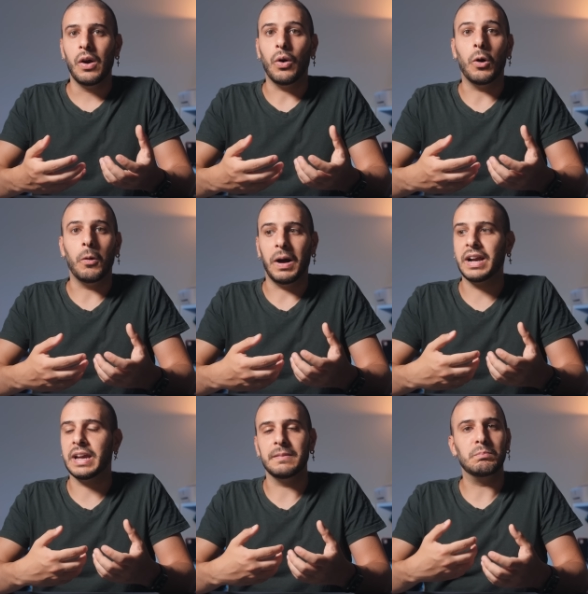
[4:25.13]
o
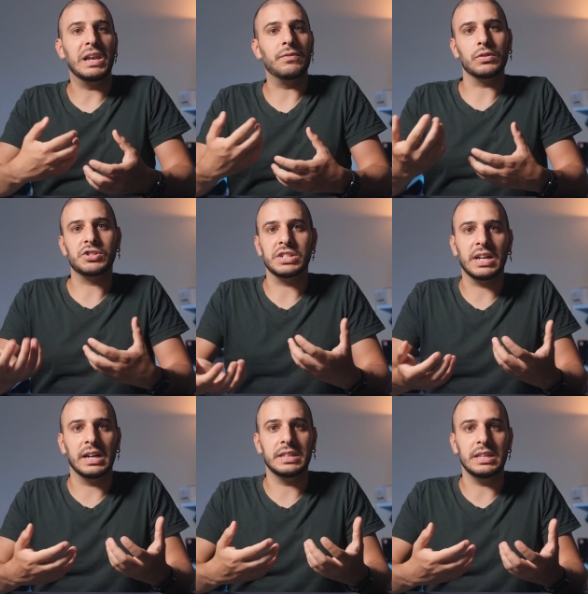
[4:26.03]
anche nelle
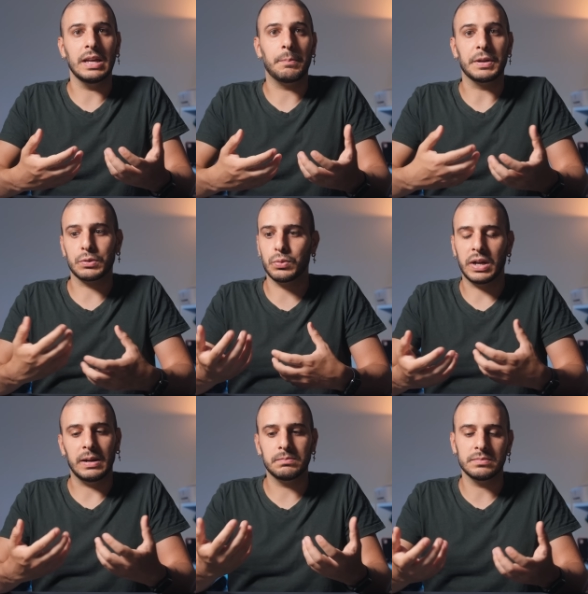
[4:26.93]
velocità di apertura